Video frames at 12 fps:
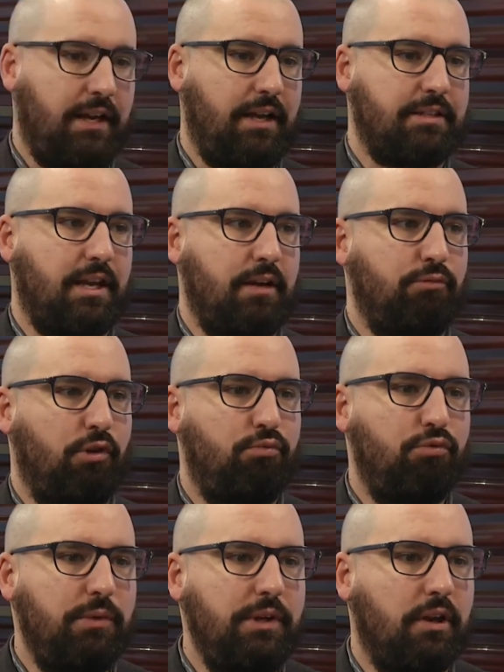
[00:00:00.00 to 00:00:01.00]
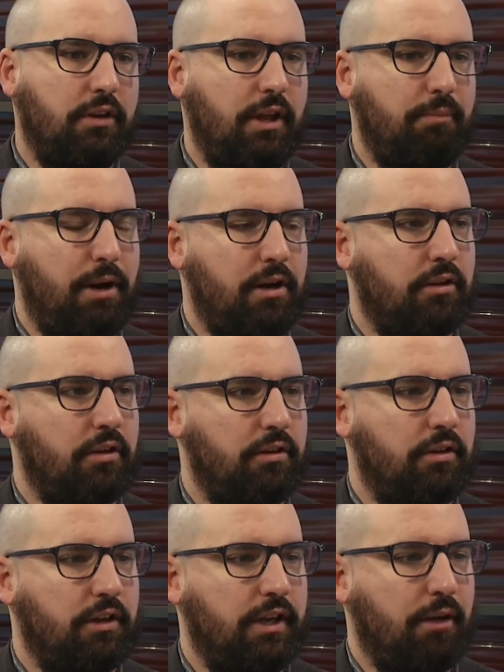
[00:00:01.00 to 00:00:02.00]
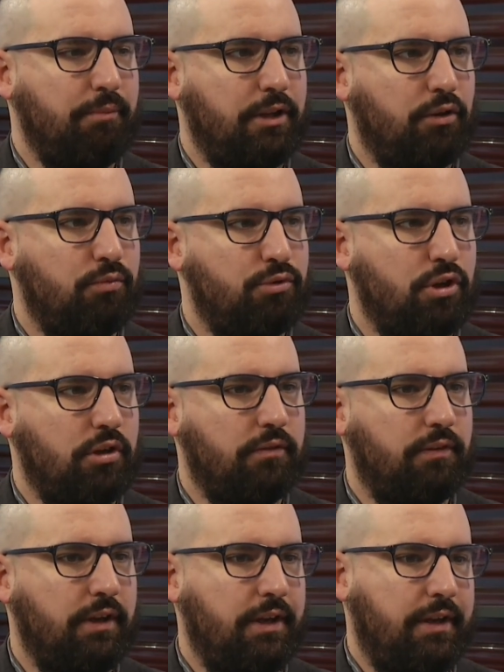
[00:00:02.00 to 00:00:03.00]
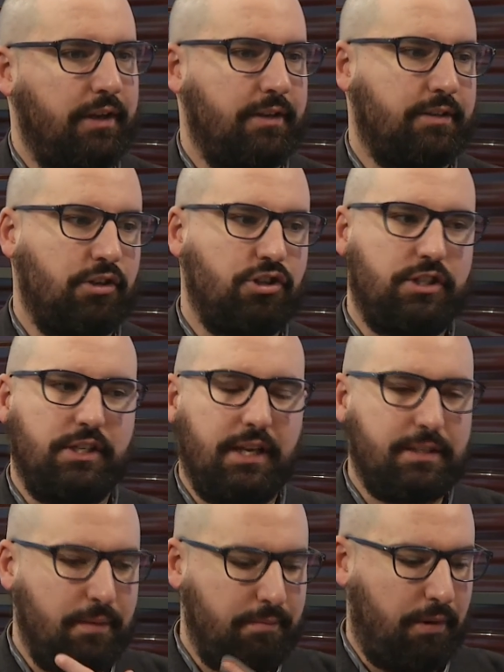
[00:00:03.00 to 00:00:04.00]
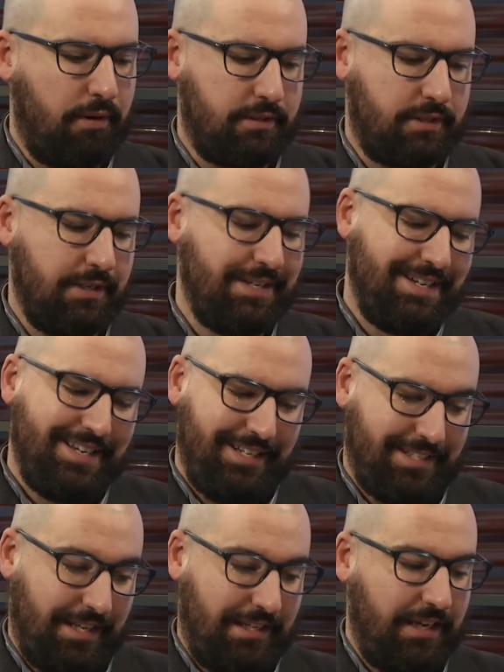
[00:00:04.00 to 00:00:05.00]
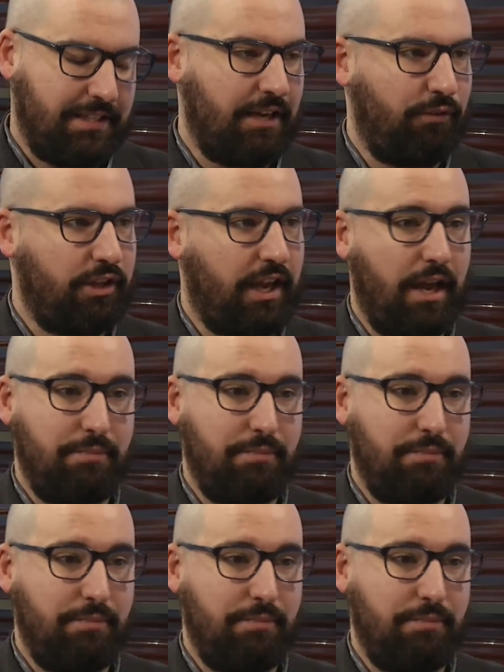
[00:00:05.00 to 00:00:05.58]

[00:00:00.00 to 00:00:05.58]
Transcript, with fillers: l'ensemble, depuis le départ de, de German Roupsov, euh, ce que je disais la semaine passée, les Saguenayens, ça va très